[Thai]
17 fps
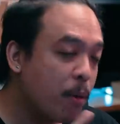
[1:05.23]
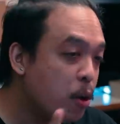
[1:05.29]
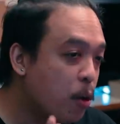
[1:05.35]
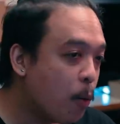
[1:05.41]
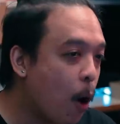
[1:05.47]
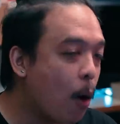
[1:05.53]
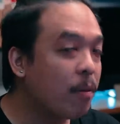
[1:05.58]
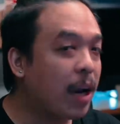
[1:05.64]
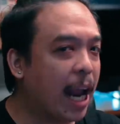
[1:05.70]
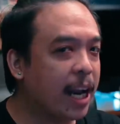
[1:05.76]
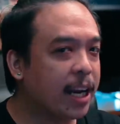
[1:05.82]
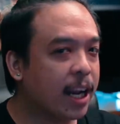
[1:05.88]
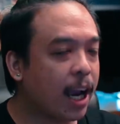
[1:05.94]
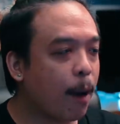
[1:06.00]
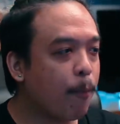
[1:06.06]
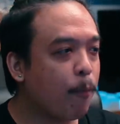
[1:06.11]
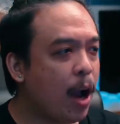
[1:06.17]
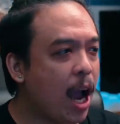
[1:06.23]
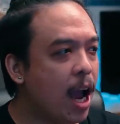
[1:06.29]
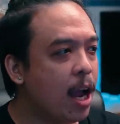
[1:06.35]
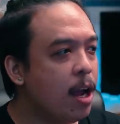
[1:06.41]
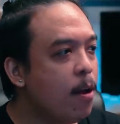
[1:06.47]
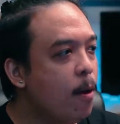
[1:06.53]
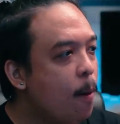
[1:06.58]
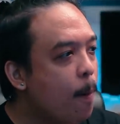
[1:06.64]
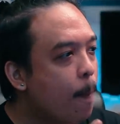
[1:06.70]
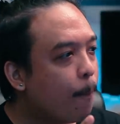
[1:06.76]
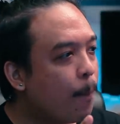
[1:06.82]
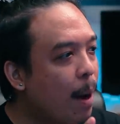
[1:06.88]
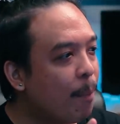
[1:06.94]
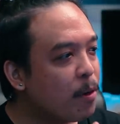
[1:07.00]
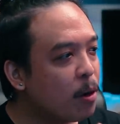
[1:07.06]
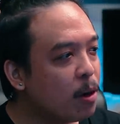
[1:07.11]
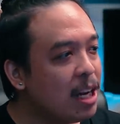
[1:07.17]
มาดูพร้อมกันนะครับว่า ภา
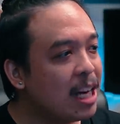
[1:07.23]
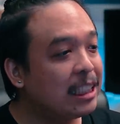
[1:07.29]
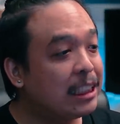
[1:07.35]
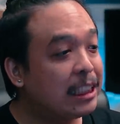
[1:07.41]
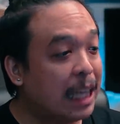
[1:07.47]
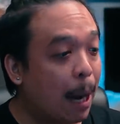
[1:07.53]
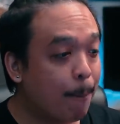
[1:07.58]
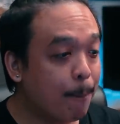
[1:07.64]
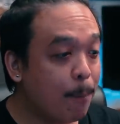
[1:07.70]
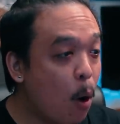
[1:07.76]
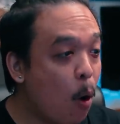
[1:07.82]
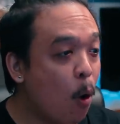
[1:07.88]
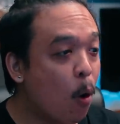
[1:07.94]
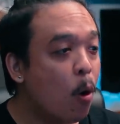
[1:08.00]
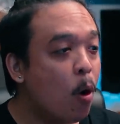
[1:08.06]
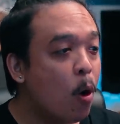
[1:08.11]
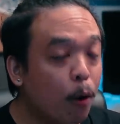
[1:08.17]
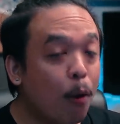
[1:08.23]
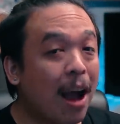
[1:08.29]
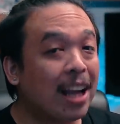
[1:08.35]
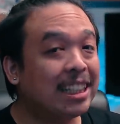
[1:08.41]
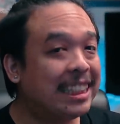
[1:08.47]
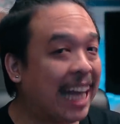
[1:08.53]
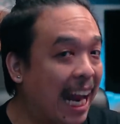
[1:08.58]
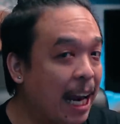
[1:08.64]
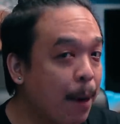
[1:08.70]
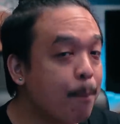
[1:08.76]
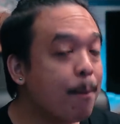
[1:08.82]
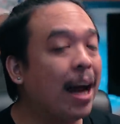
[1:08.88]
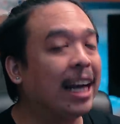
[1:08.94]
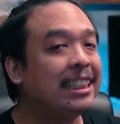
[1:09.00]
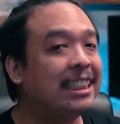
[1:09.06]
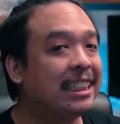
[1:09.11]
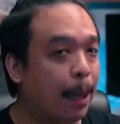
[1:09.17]
พยนตร์เรื่องจัมโบ้รักฉันมั
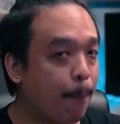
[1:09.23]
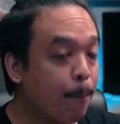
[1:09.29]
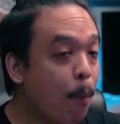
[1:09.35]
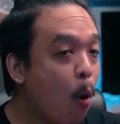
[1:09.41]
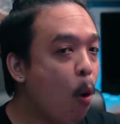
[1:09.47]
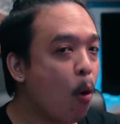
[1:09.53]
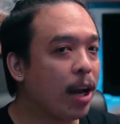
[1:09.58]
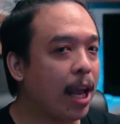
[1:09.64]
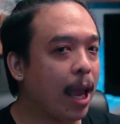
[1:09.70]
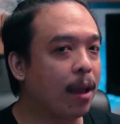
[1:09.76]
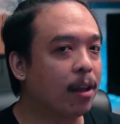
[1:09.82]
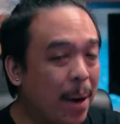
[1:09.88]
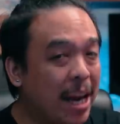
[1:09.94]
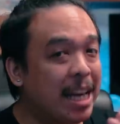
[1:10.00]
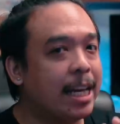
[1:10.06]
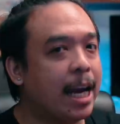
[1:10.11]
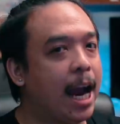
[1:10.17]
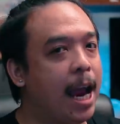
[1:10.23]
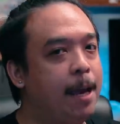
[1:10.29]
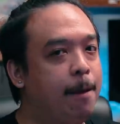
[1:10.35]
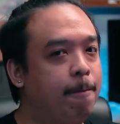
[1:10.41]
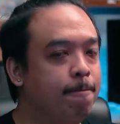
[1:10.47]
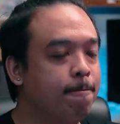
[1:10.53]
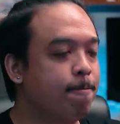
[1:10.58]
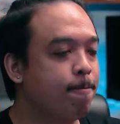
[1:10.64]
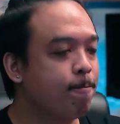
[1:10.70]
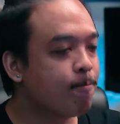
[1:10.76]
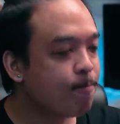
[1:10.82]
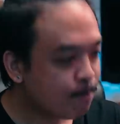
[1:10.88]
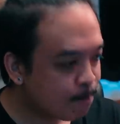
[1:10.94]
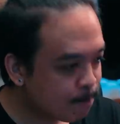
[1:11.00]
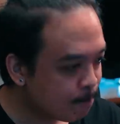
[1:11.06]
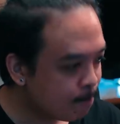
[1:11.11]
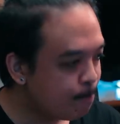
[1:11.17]
นจัมโบ้เนี่ยเป็นยังไง
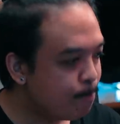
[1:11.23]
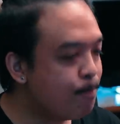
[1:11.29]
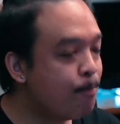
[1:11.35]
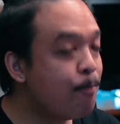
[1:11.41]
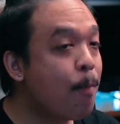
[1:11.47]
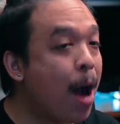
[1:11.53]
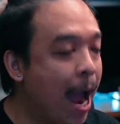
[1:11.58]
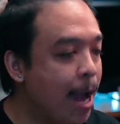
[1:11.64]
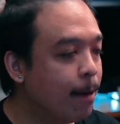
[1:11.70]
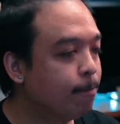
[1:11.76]
มา